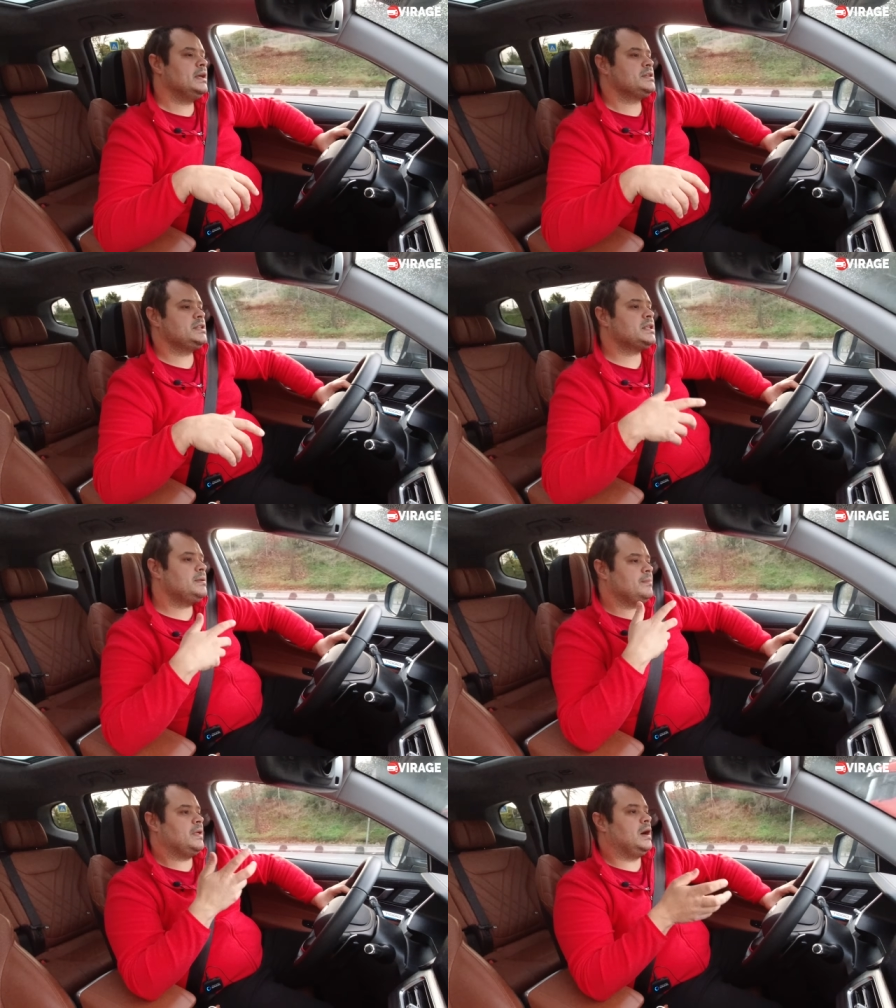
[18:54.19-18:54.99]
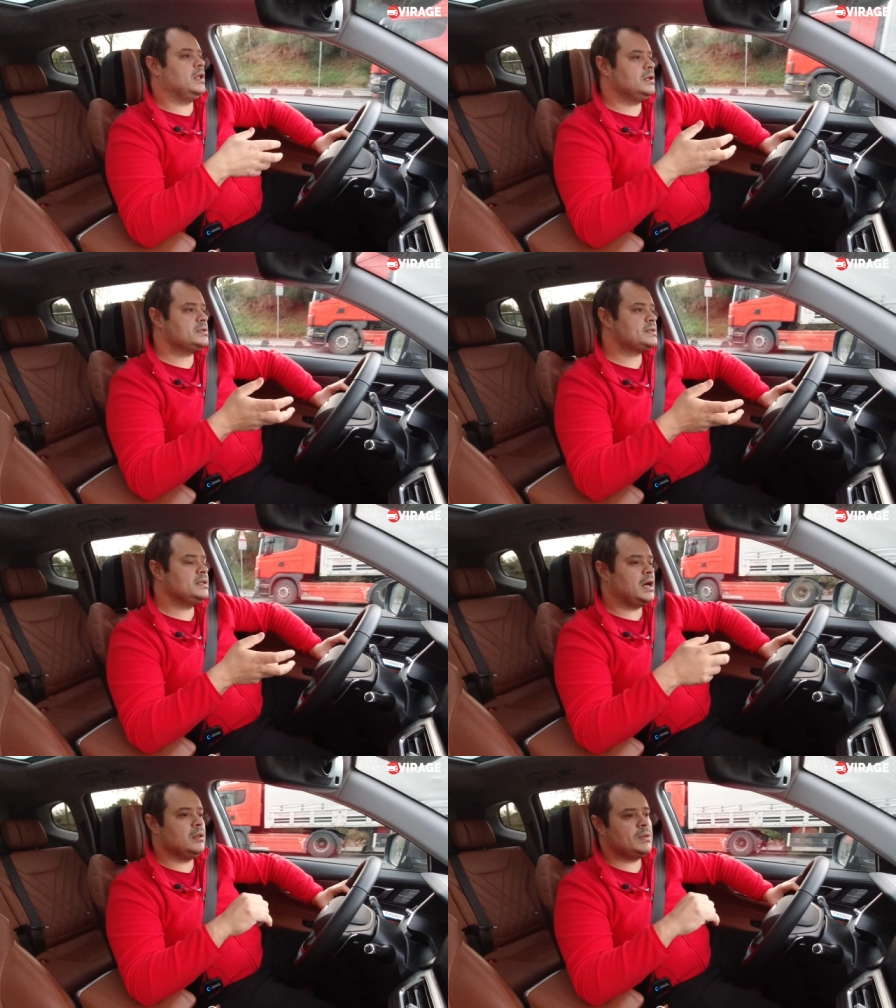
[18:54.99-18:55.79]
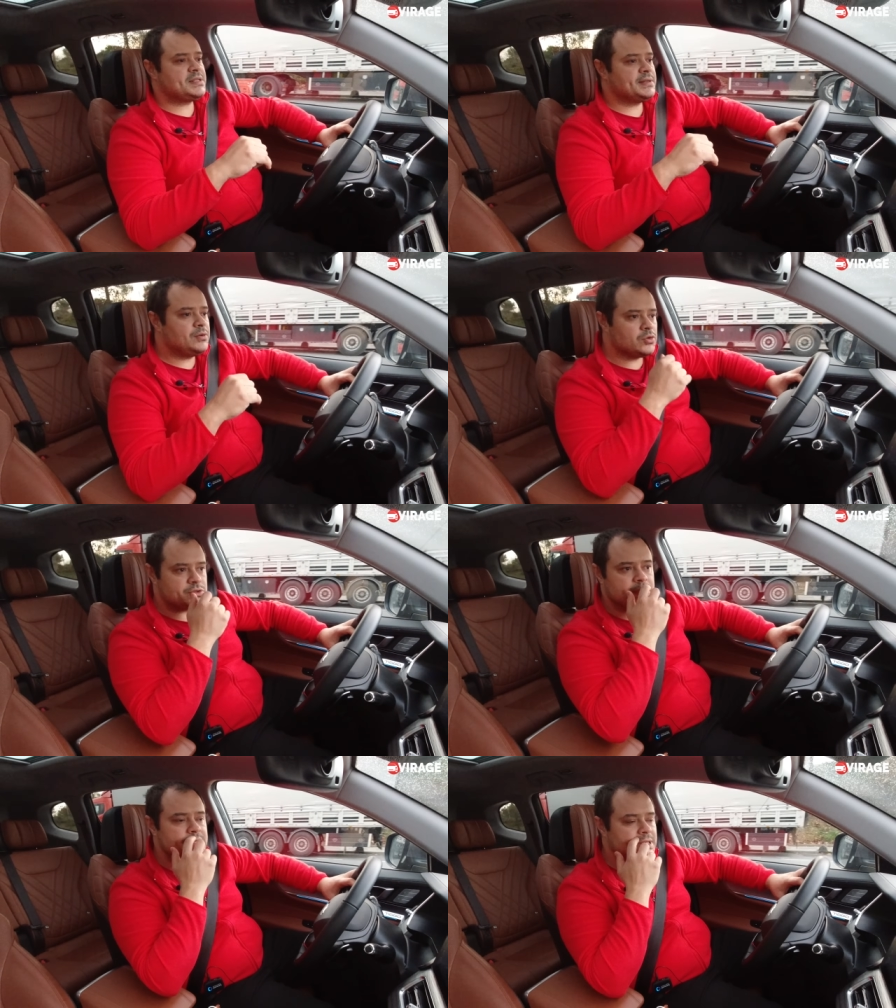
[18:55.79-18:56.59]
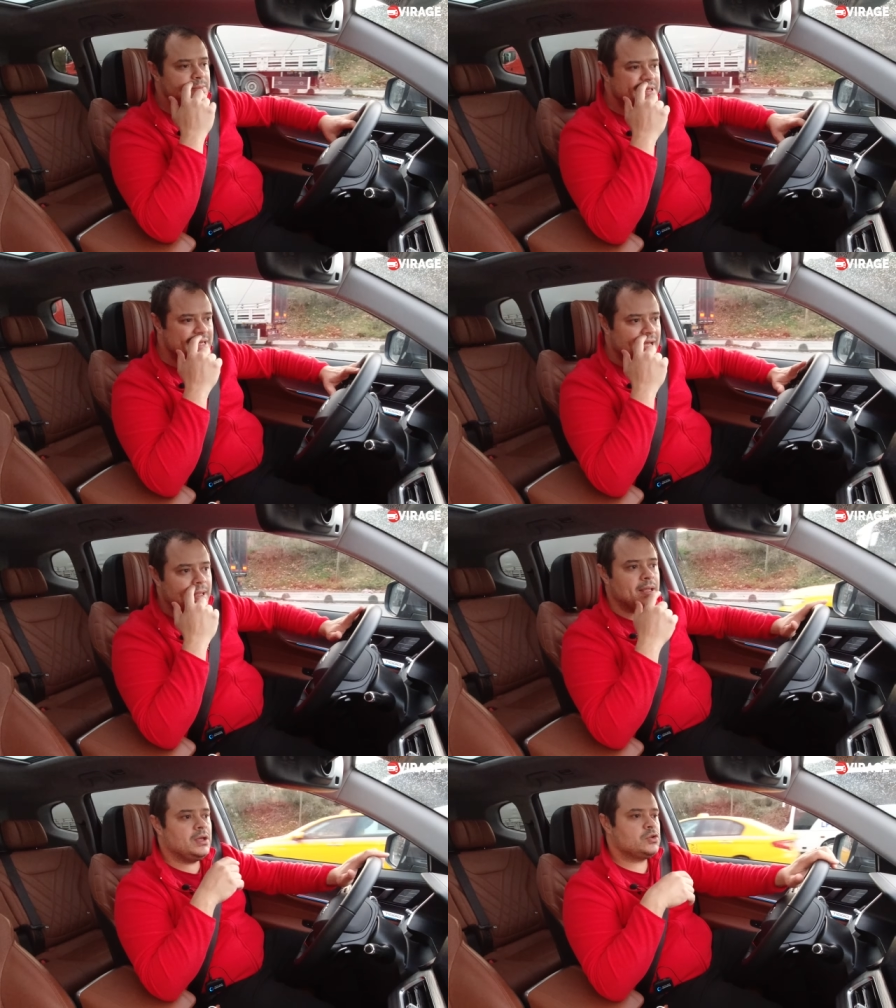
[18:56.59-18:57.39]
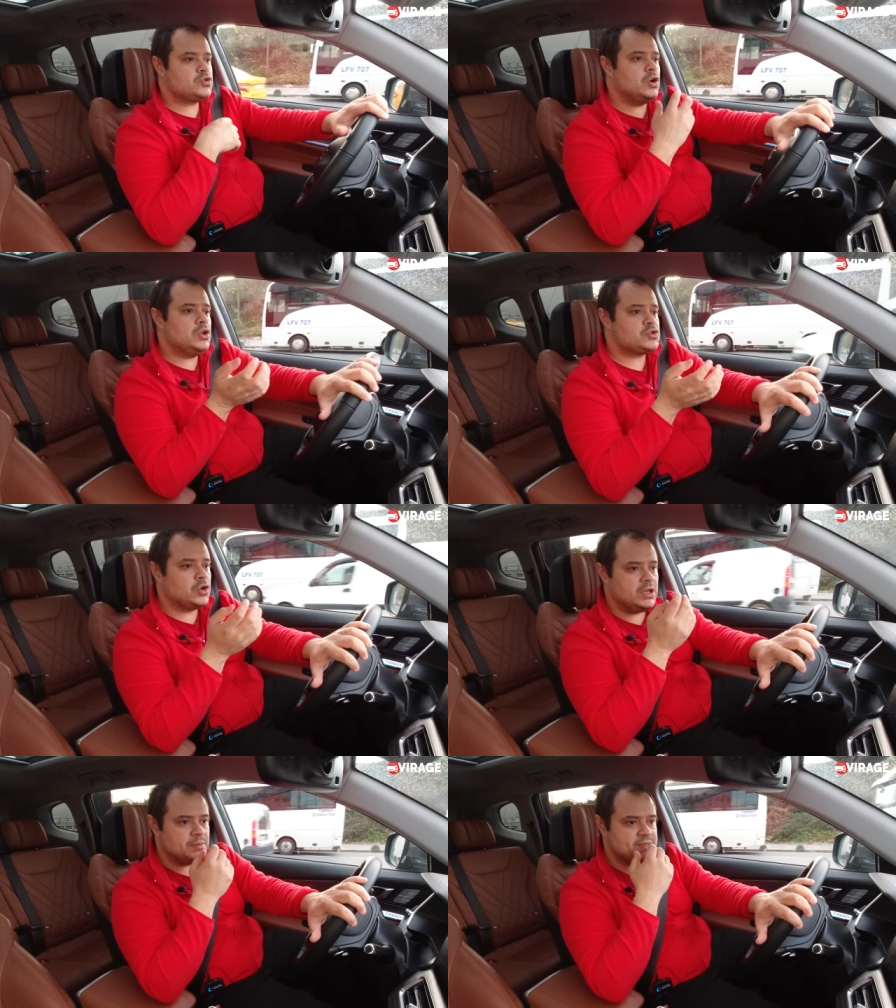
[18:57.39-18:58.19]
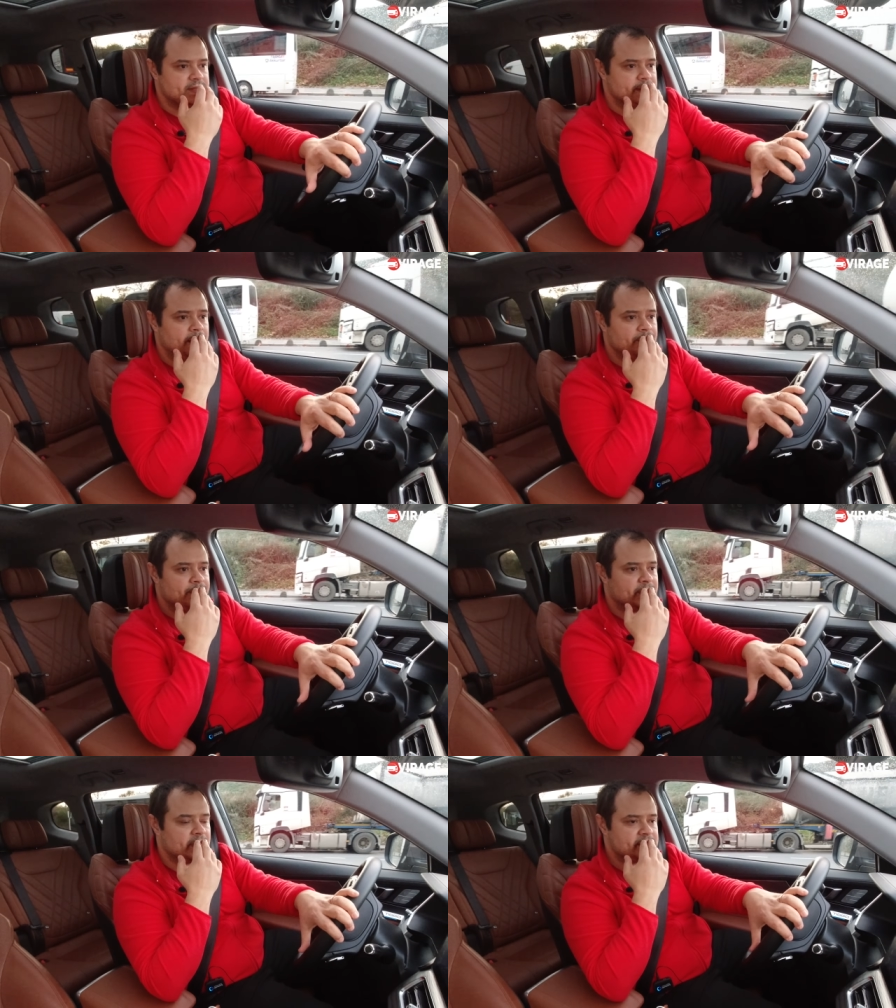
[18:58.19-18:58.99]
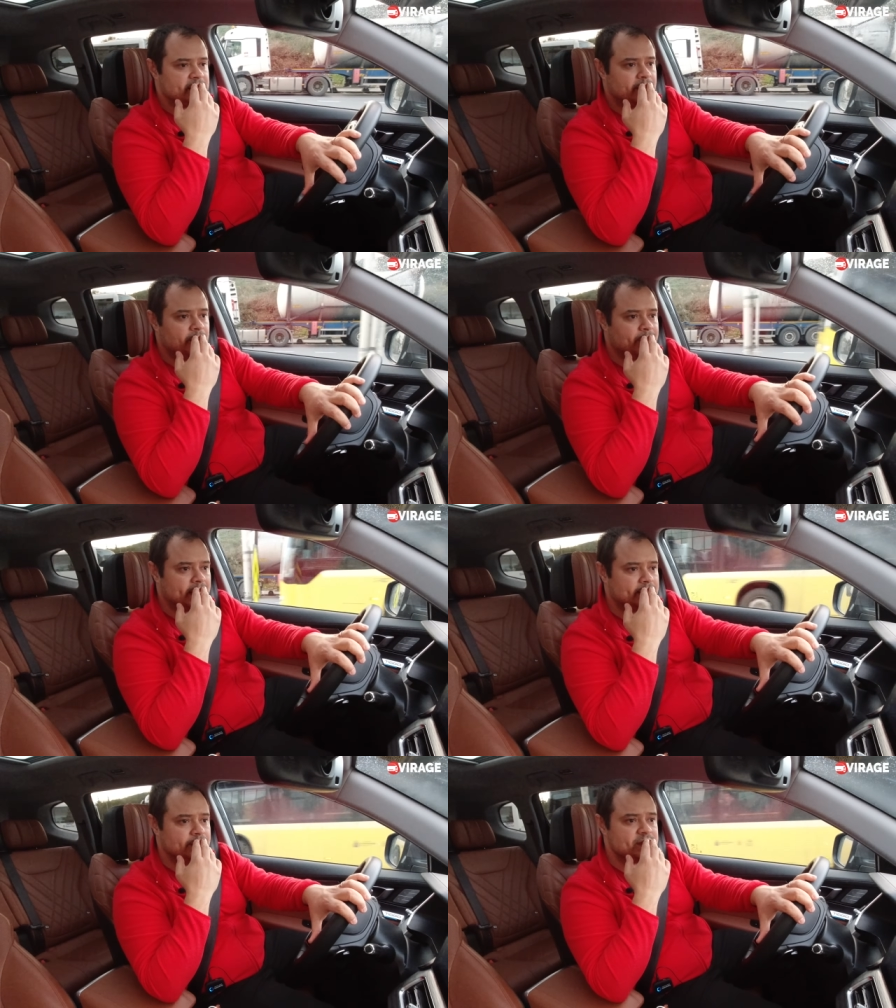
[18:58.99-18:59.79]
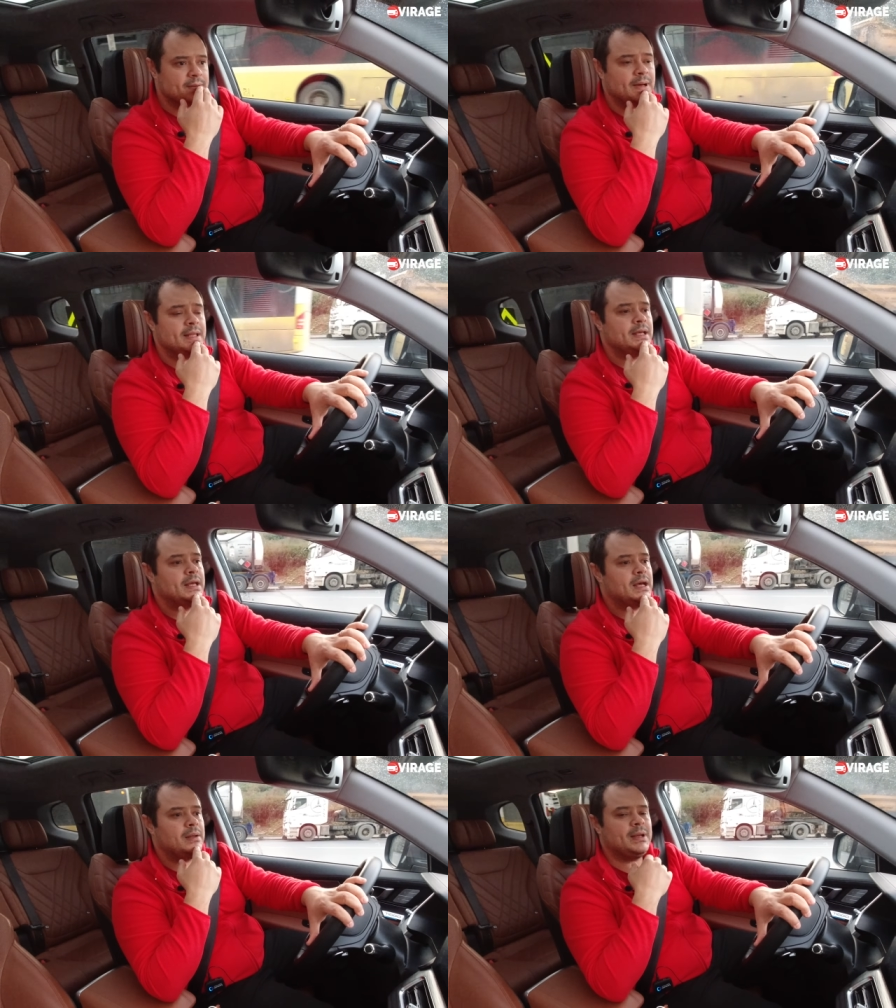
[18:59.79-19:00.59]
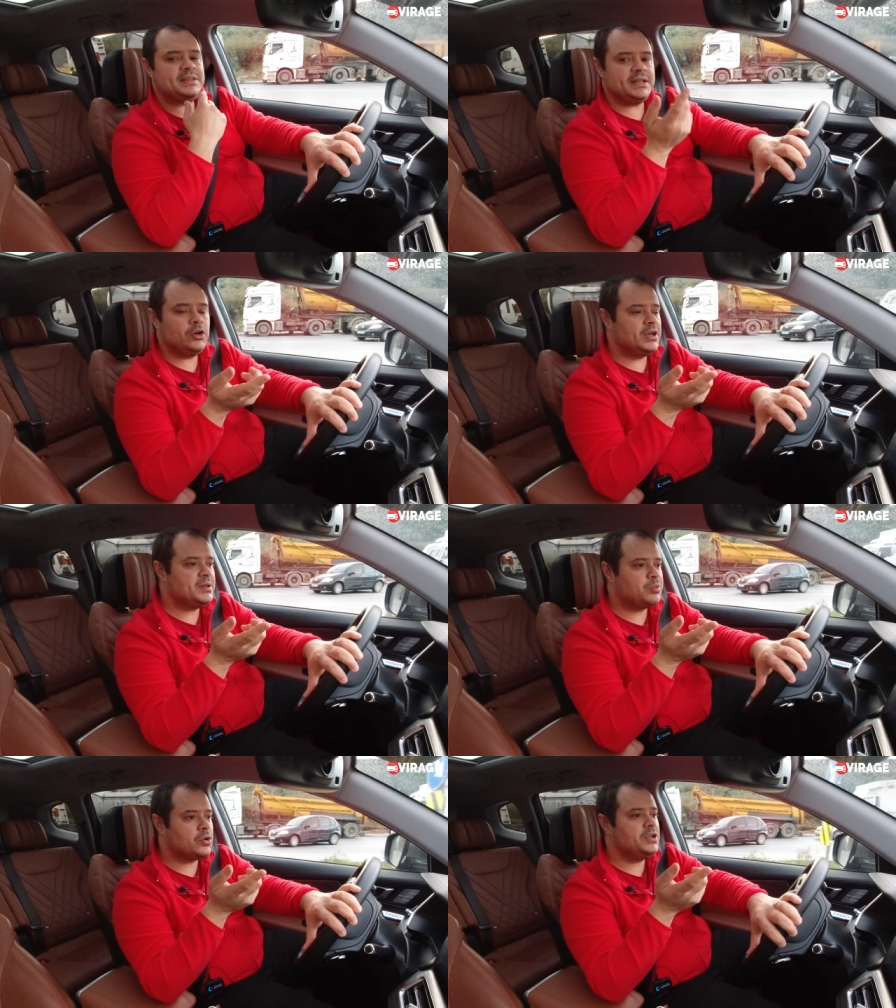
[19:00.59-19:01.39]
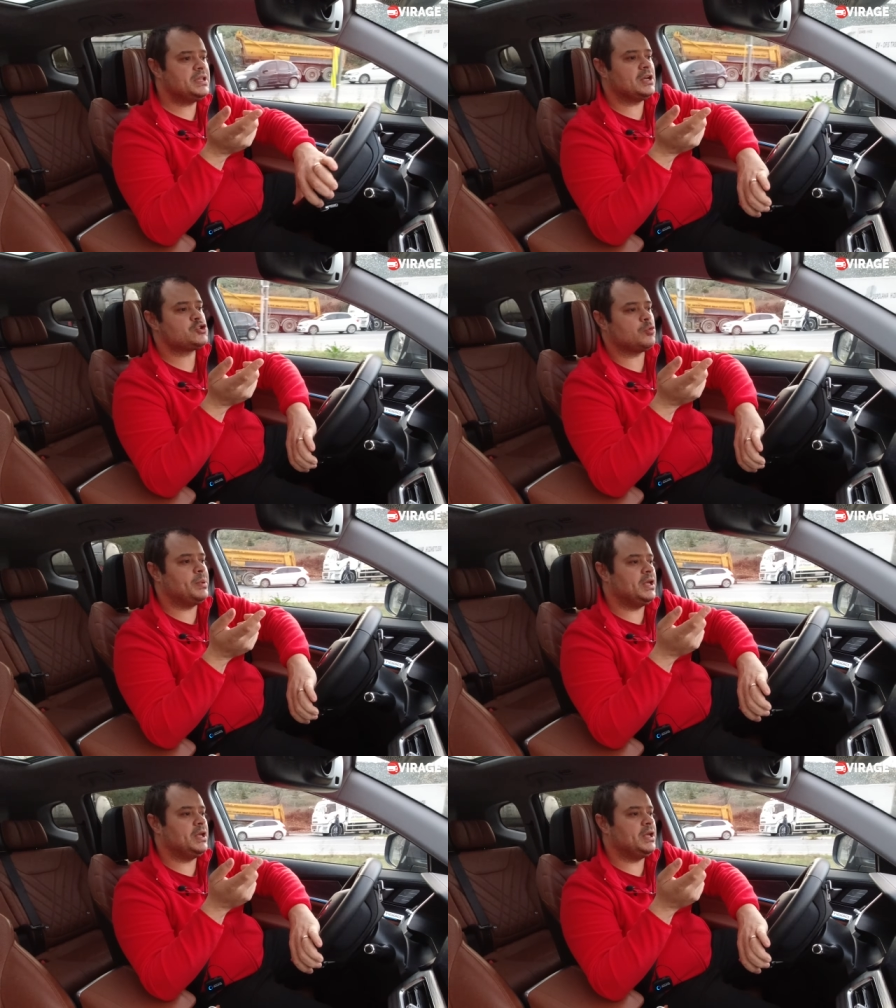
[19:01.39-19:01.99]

Şimdi alırsın almazsın konusunda şimdi bir kere şöyle söyleyeyim size. Tasarıma baktığım zaman ben Tiggo 7 Pro'yu daha çok